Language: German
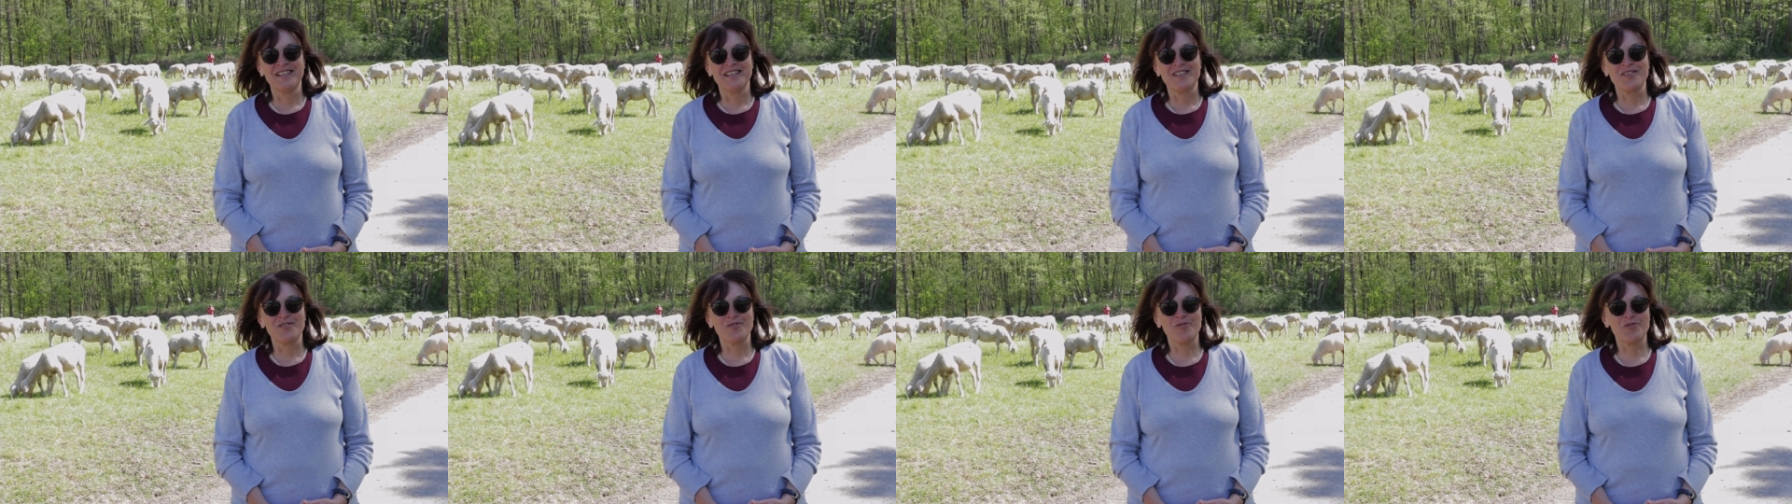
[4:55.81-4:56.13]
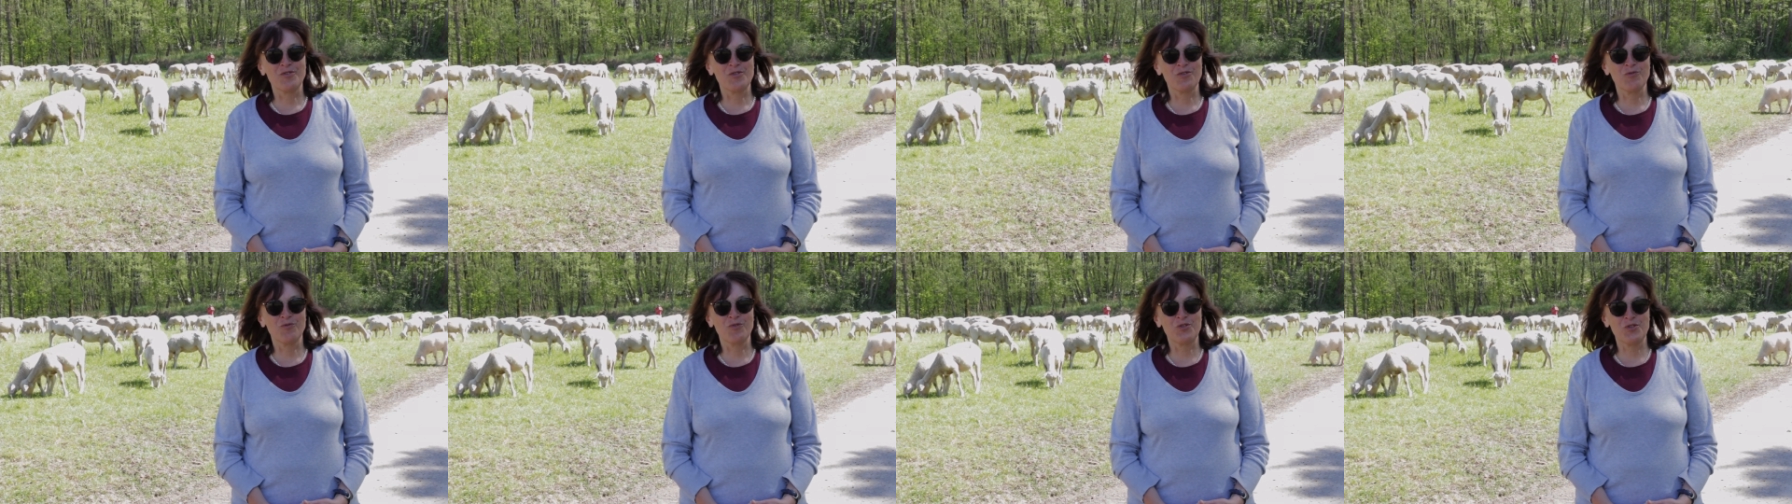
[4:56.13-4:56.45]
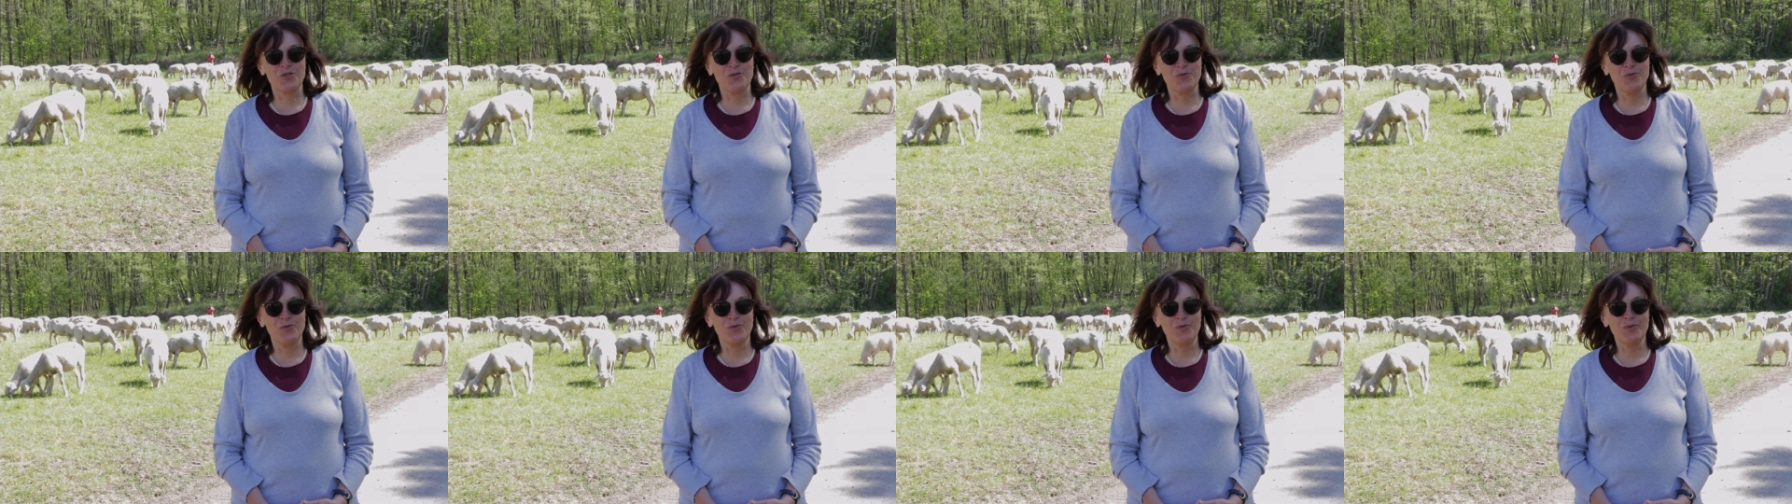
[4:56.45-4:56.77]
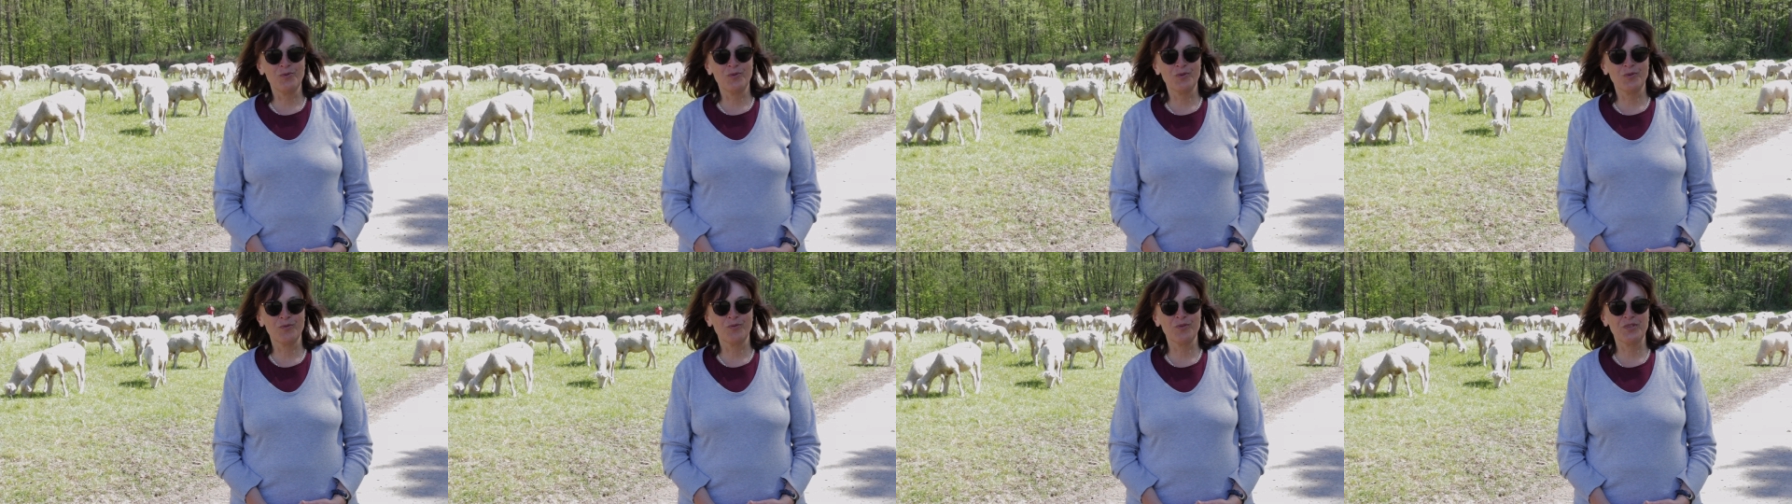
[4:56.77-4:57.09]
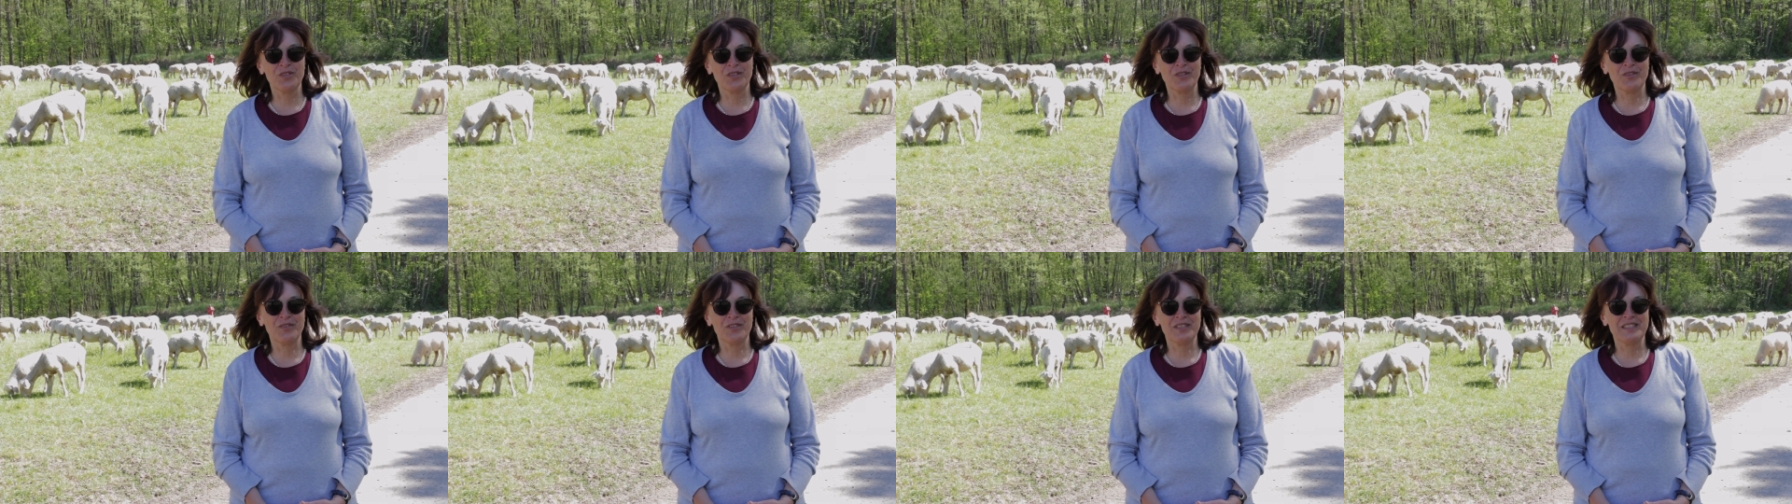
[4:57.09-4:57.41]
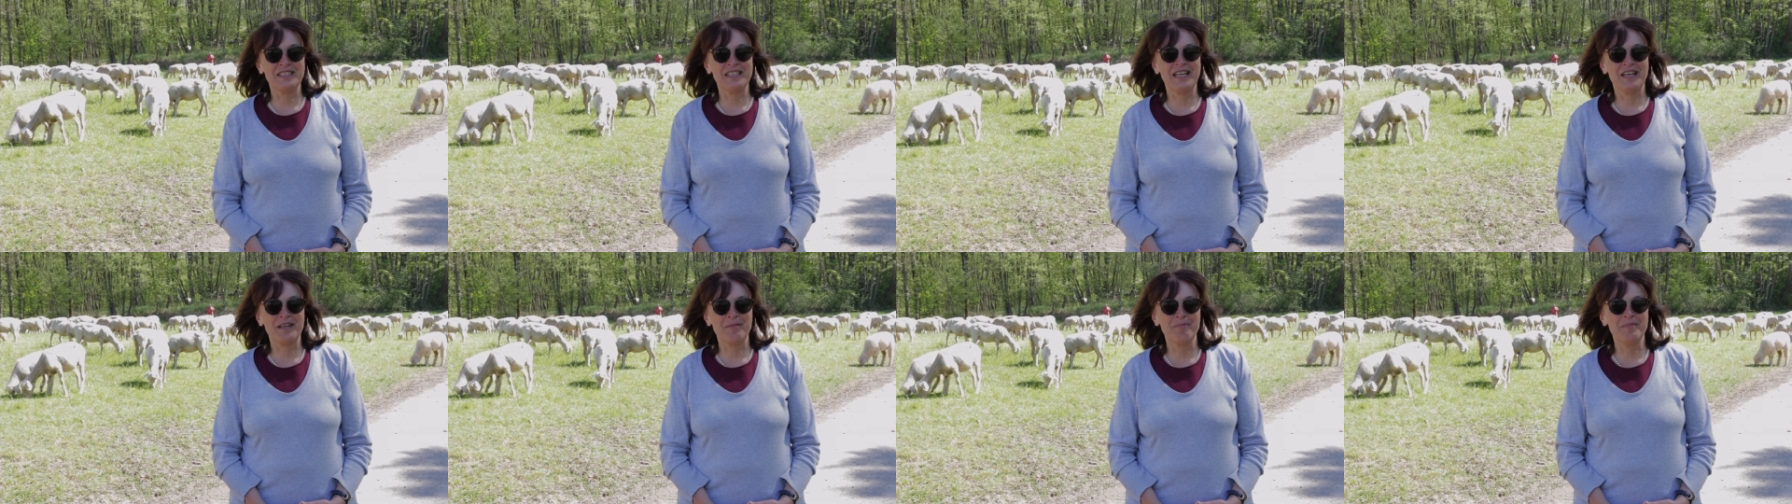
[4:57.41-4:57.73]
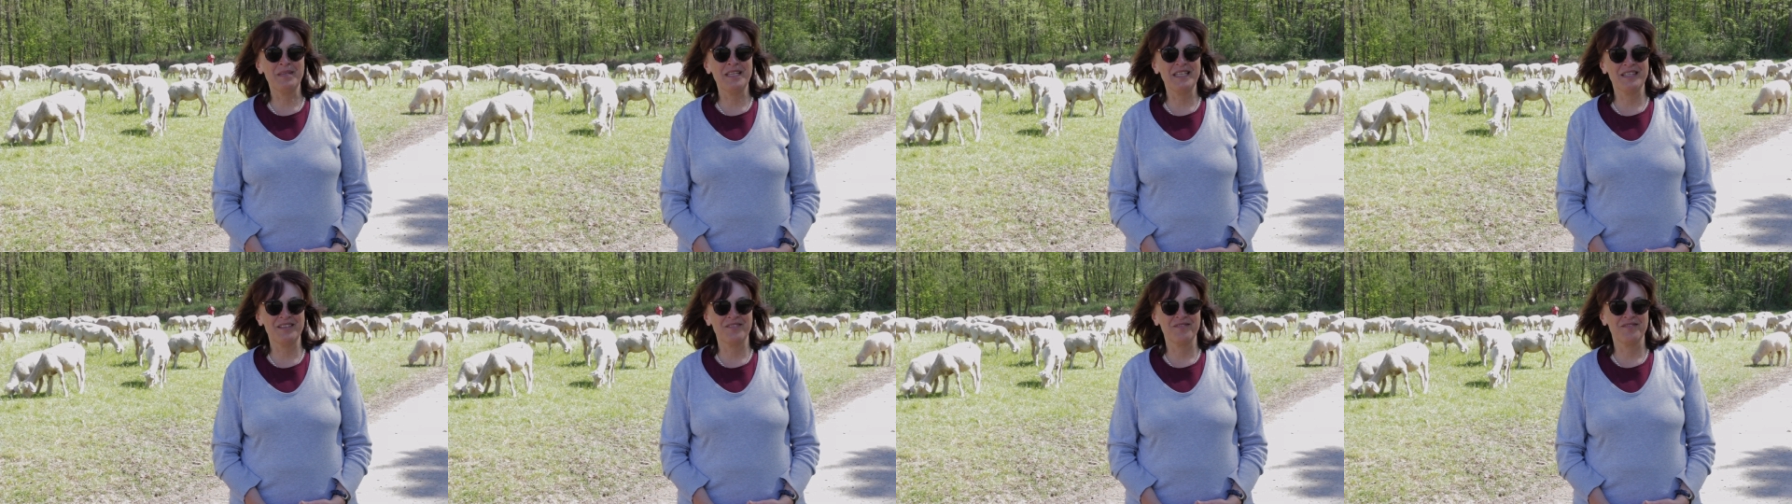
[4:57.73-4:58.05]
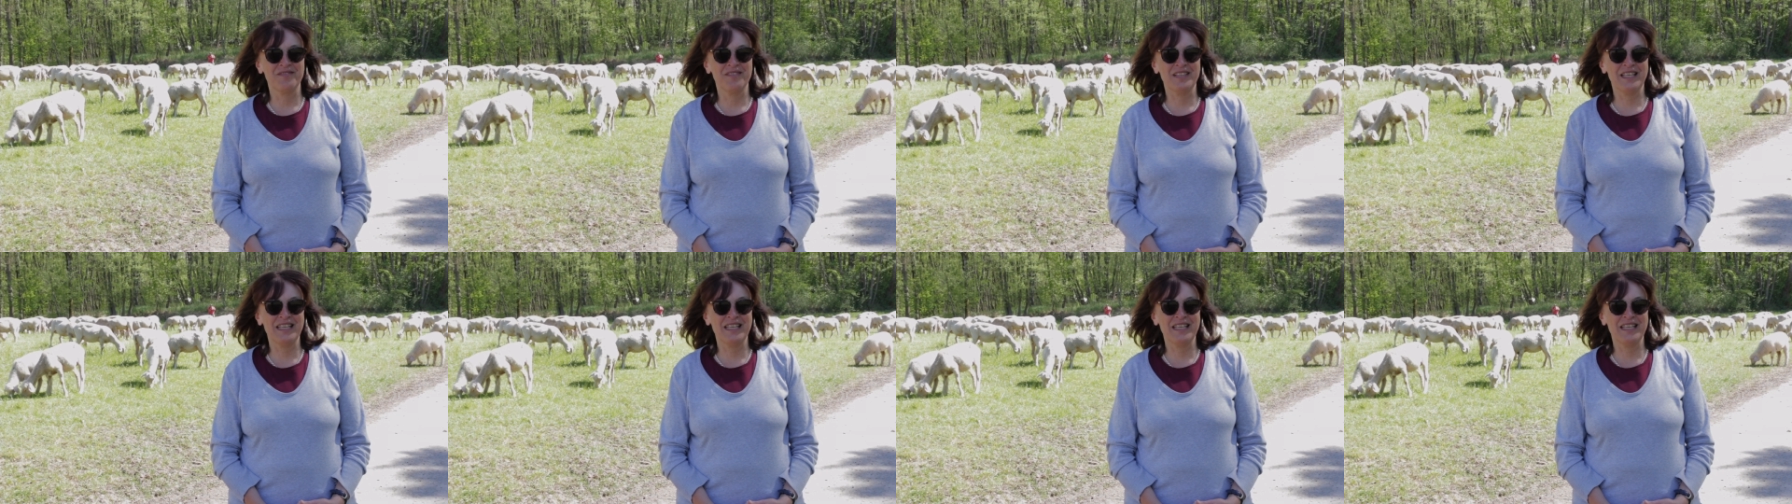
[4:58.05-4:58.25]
so suchst du, guter Gott, nach mir.